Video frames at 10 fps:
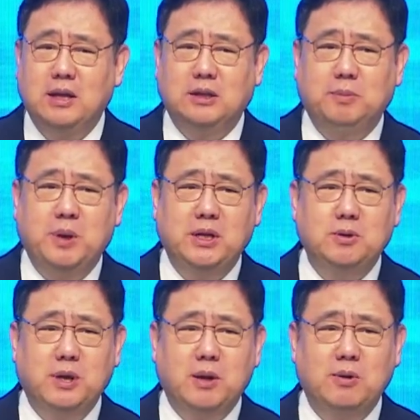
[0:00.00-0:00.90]
특별히
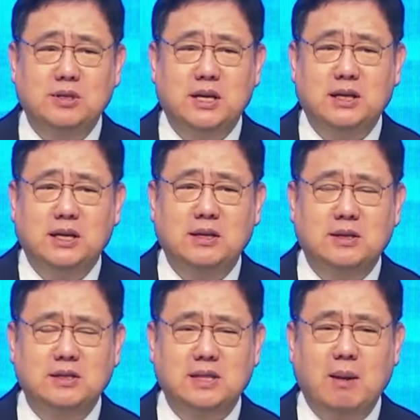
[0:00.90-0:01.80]

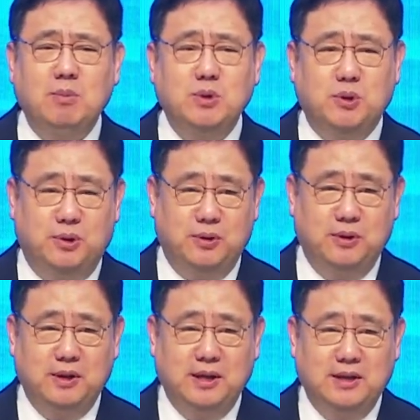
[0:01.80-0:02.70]
소래골짜기에서는 삼손,
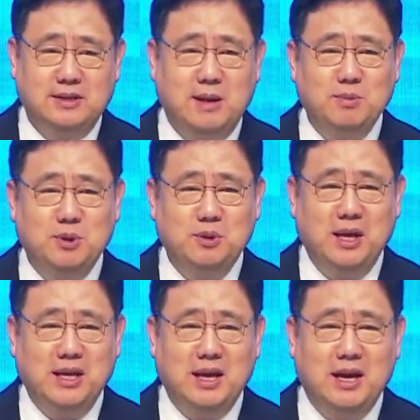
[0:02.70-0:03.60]

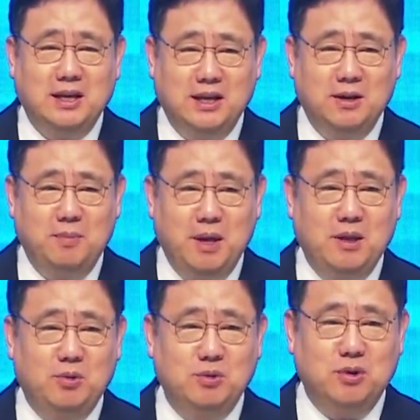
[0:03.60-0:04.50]
삼손의 이야기를
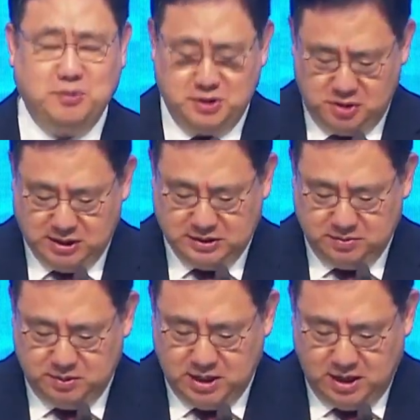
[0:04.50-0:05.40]
빼놓을 수 없을 것
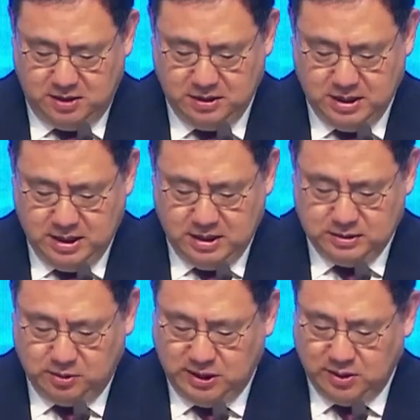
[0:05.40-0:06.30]
같습니다.
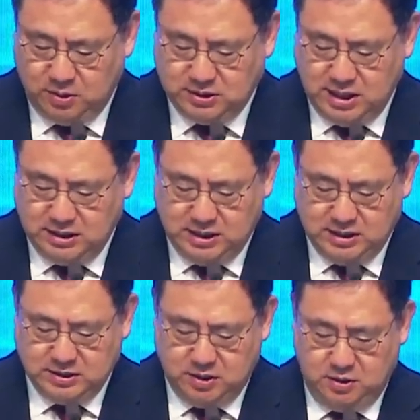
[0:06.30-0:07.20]

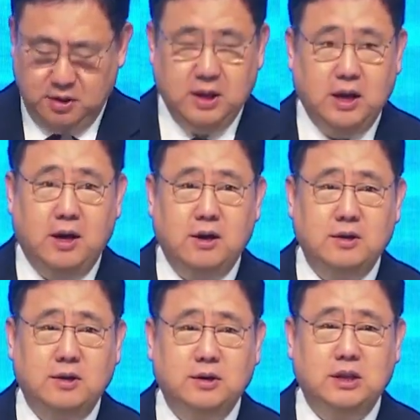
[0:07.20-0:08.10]
소래골짜기에서
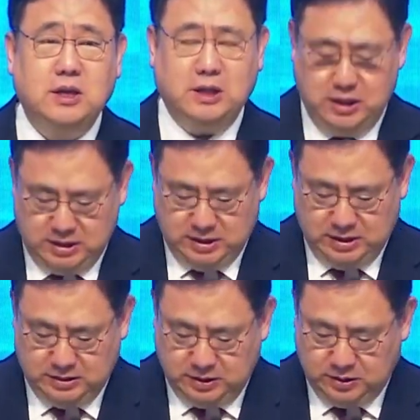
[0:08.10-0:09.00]
어, 이, 이,
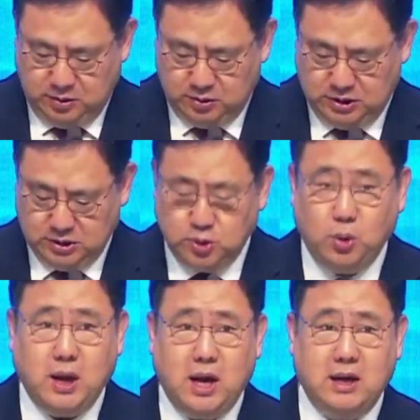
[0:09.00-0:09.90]
있었던 곳이
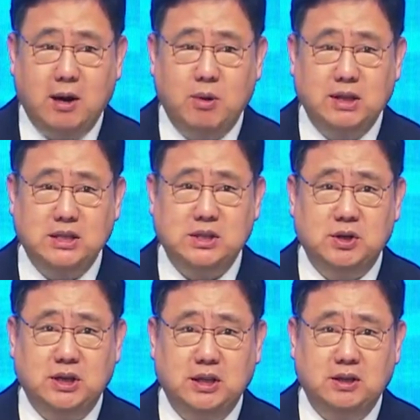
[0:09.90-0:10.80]
소라라고 하는
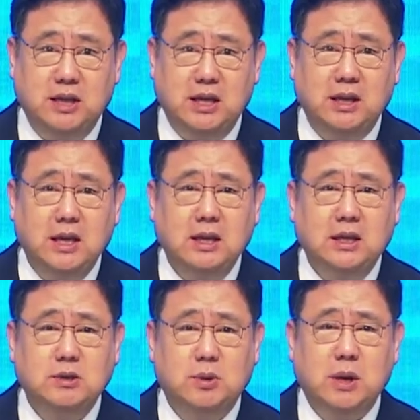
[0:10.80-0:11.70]
지역이 있는데
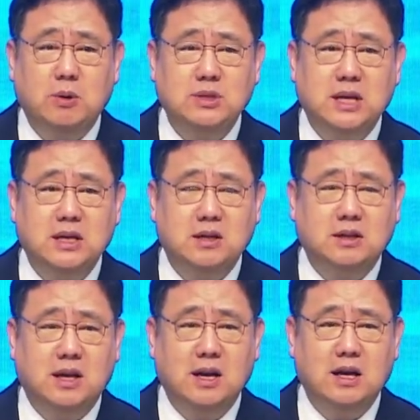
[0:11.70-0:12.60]
이 소래골짜기를
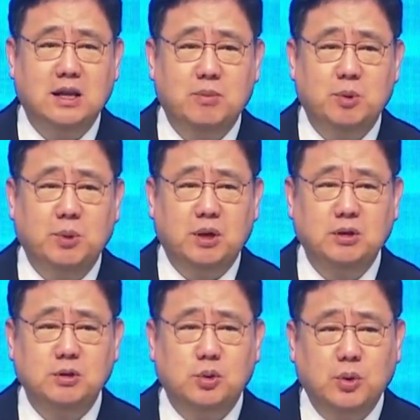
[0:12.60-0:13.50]
따라가다
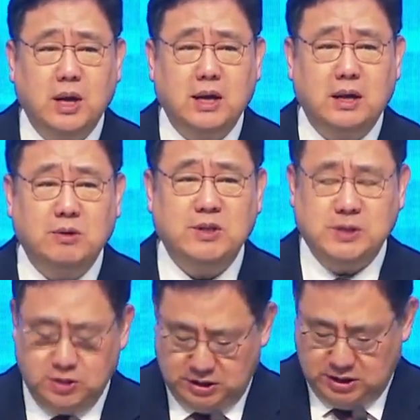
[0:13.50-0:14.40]
보면 소라라는
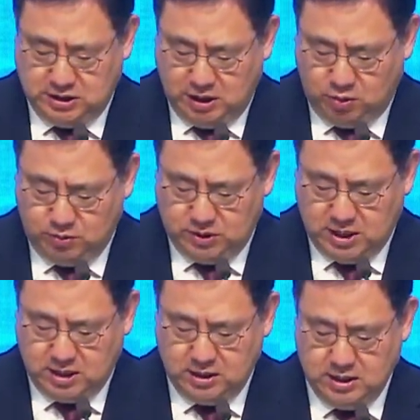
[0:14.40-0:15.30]
지역이
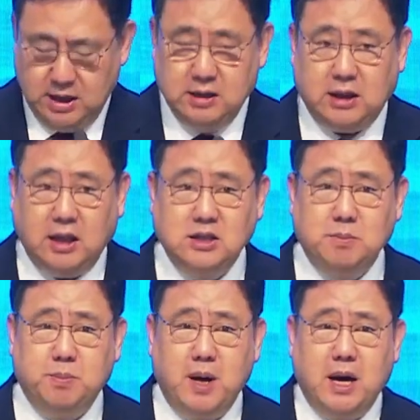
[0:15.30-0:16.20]
나옵니다.
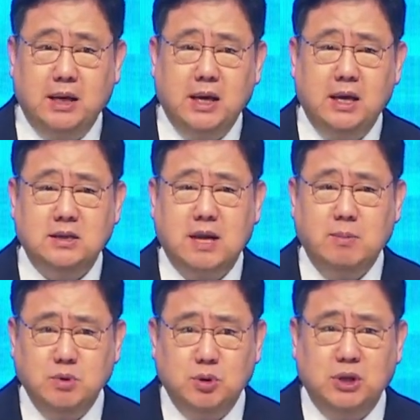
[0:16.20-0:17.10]
단지파의
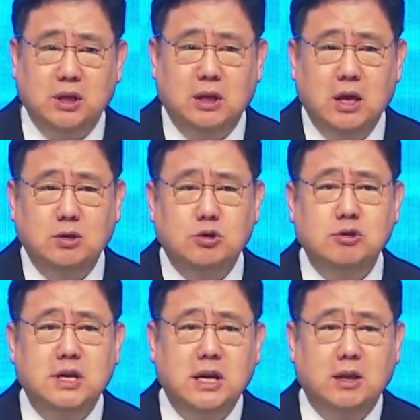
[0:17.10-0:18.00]
삼손이
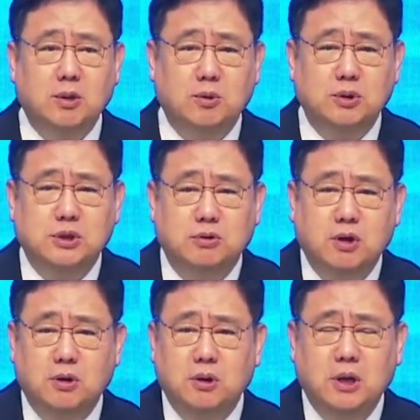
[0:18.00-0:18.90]
출생했던
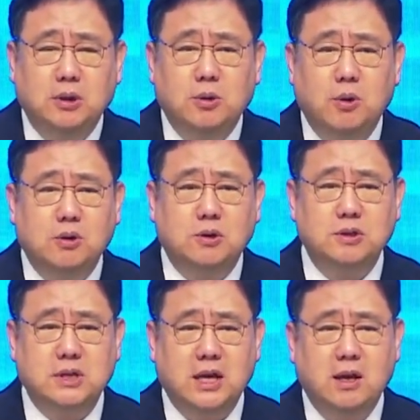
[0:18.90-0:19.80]
곳이고요. 또
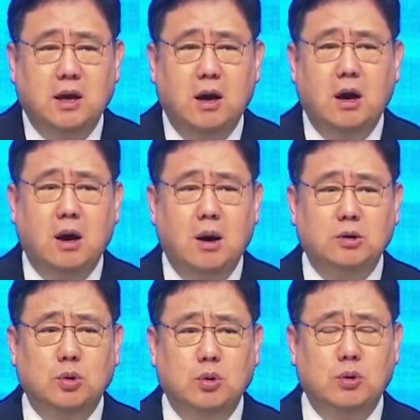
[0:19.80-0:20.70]
그곳에 어,
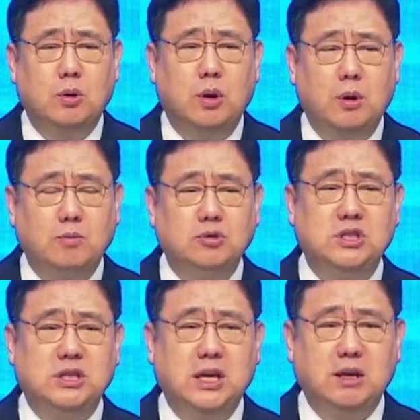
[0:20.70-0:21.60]
또 어,
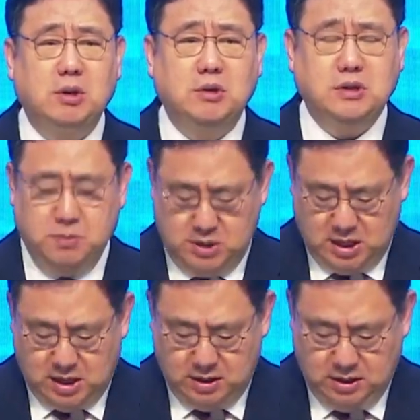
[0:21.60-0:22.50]
묻히게
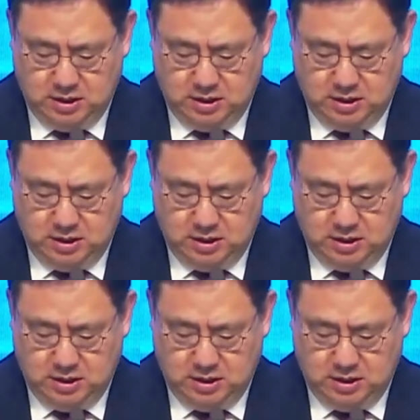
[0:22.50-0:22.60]
되었습니다.